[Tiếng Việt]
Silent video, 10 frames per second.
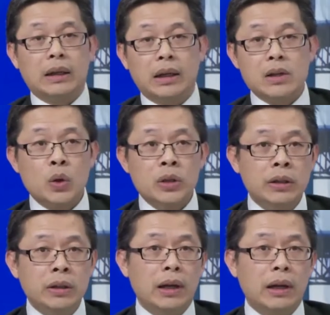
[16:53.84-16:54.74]
à, số
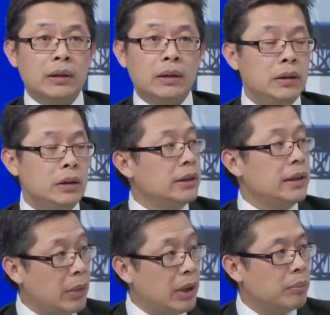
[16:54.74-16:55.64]
dưới là dưới
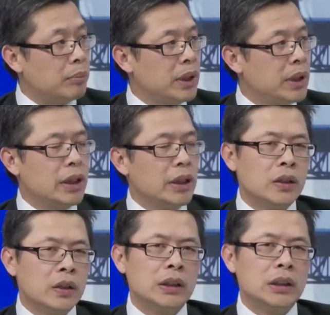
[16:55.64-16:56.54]
85 thì
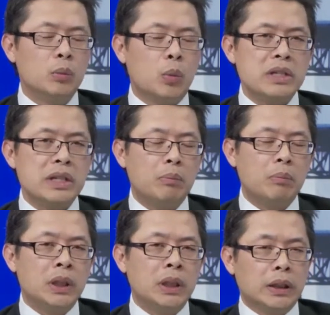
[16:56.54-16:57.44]
thường thường
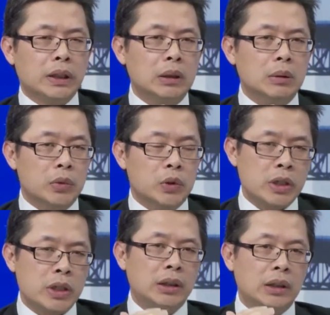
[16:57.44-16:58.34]
100 từ
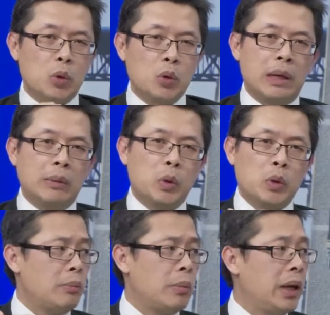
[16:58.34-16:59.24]
số trên từ 100 đến
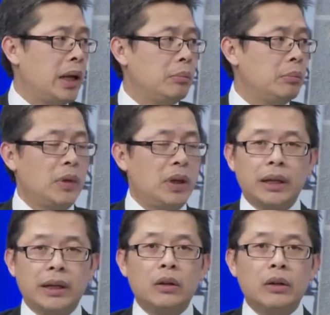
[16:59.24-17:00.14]
135
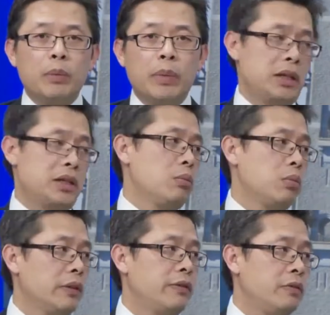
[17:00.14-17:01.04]
là nó kêu bằng ở
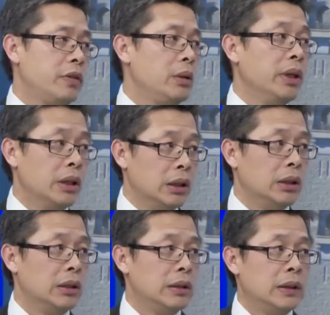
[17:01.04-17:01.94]
trong cái phạm vi bình
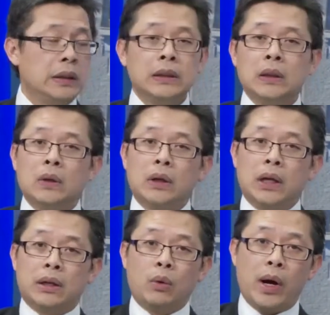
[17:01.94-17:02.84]
thường
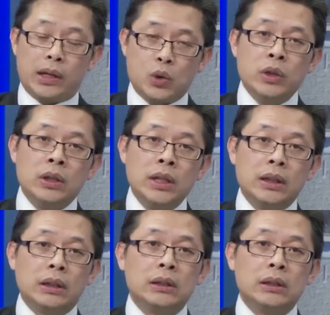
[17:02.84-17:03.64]
à, hoặc là số dưới